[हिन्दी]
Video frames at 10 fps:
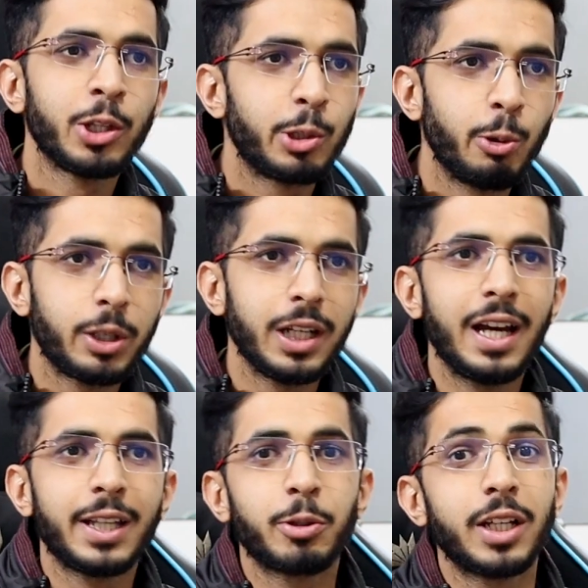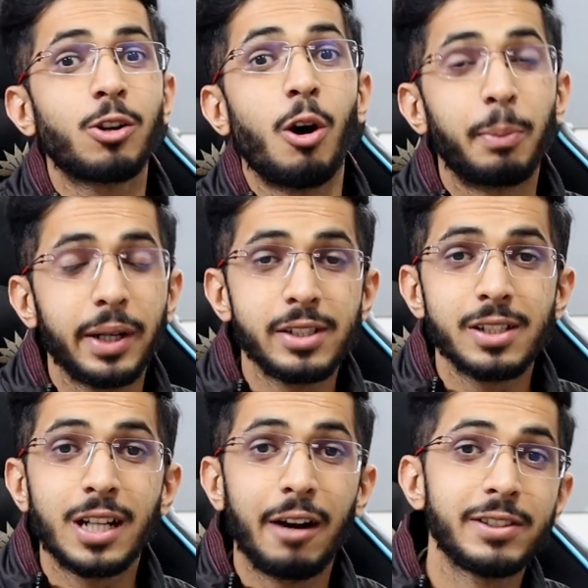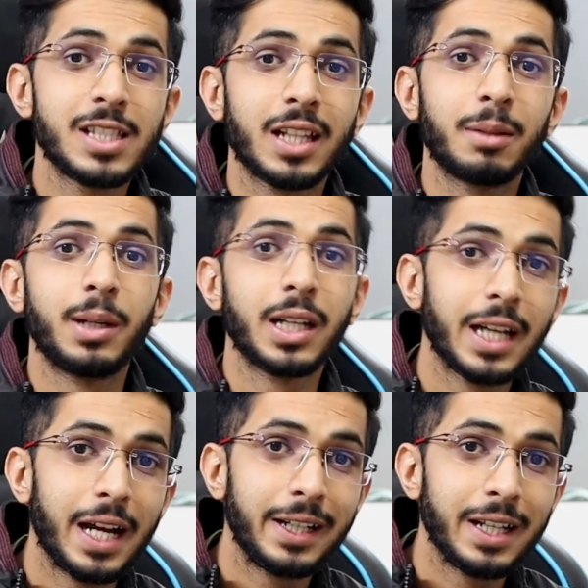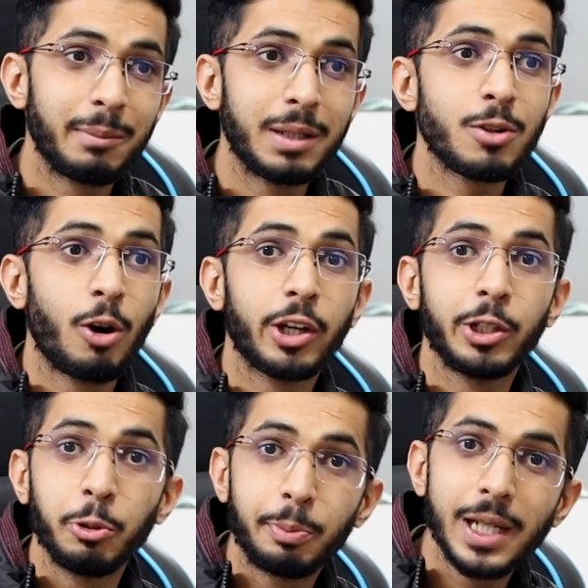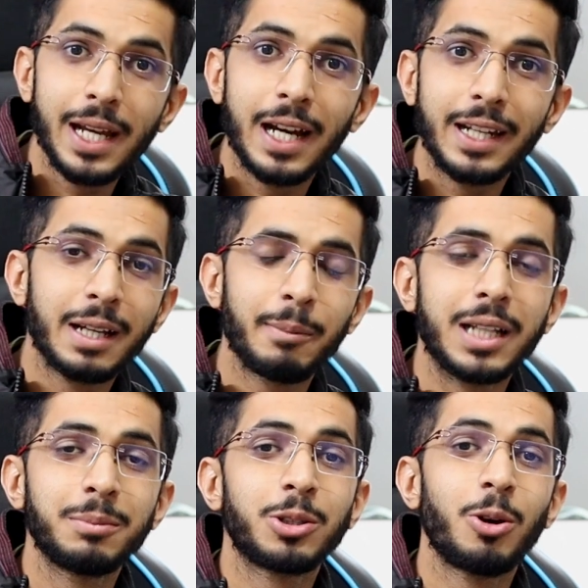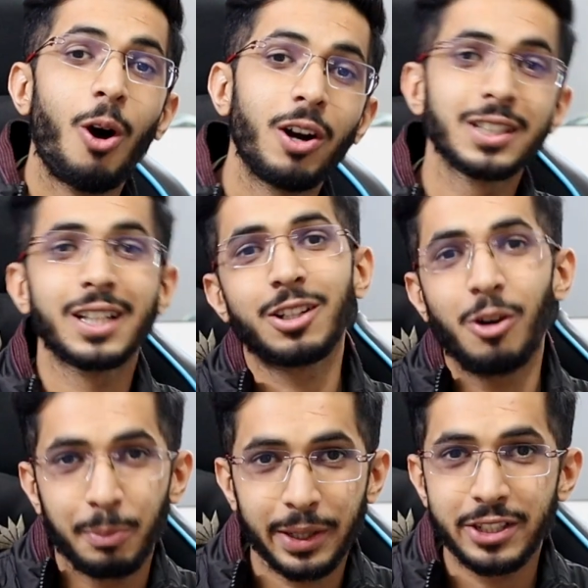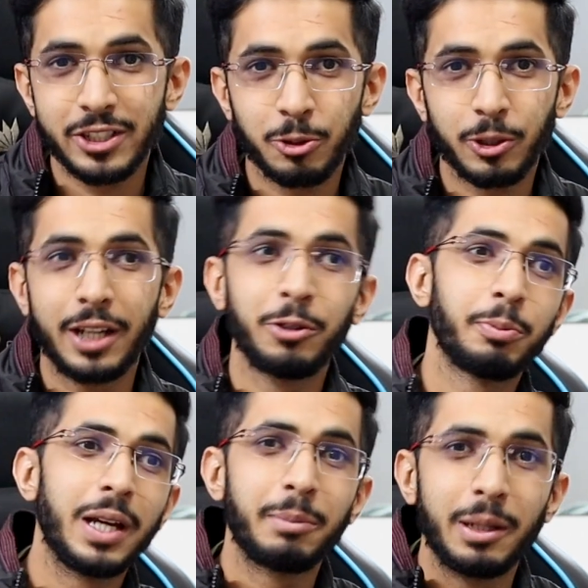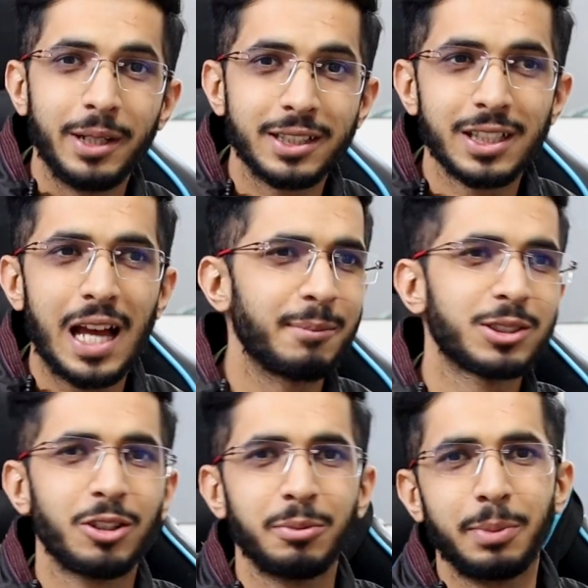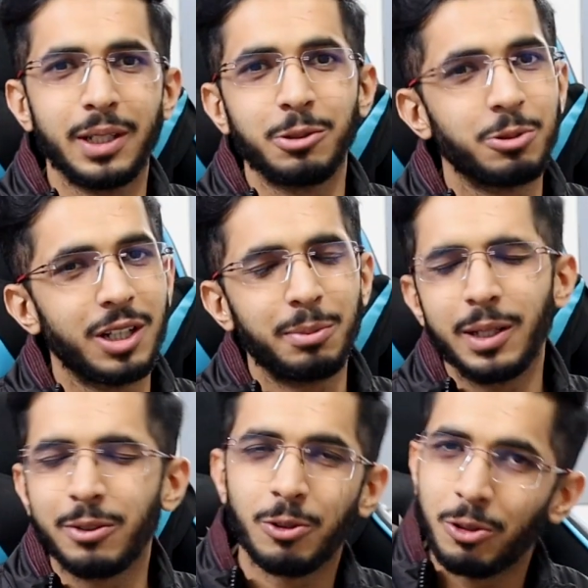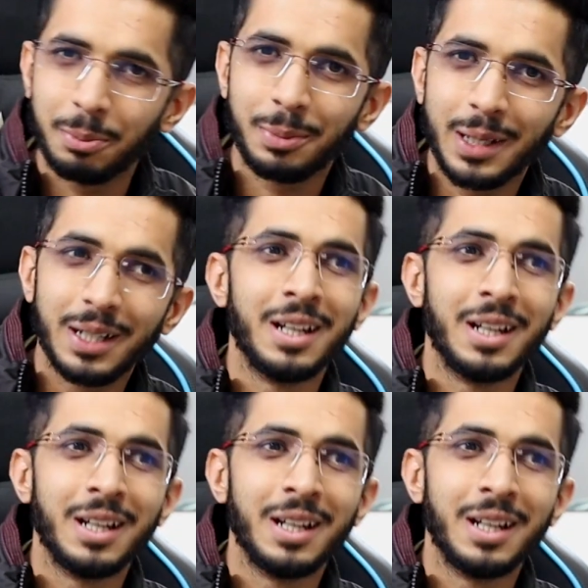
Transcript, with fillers: क्यों किया है क्योंकि कंपटीशन काफ़ी ज़्यादा बढ़ गया है इंडिया में और यूपीआई आने के बाद में तो और ज़्यादा कंपटीशन हो गया यूपीआई पेमेंट से अमेजोन पे गूगल पे फ़ोन पे